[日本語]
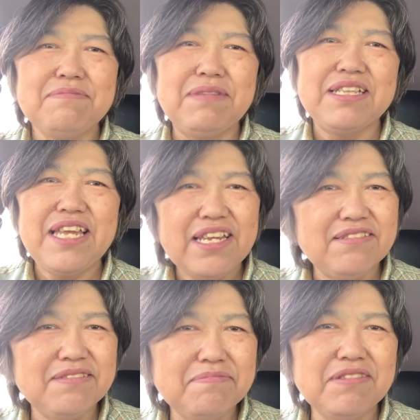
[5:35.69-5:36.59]
まあ、
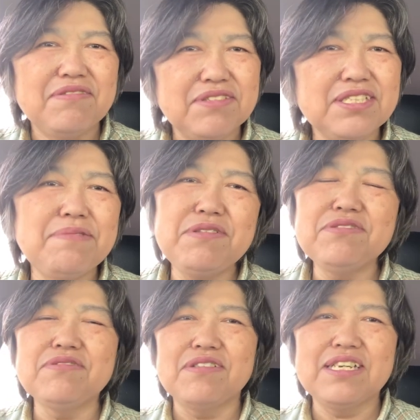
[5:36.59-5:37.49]
ネイルをしてみ
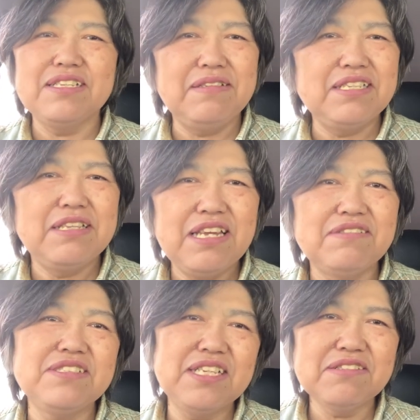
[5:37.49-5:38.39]
るとか、ね、
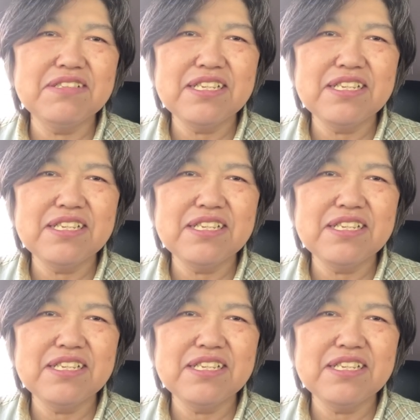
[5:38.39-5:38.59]
ネイルして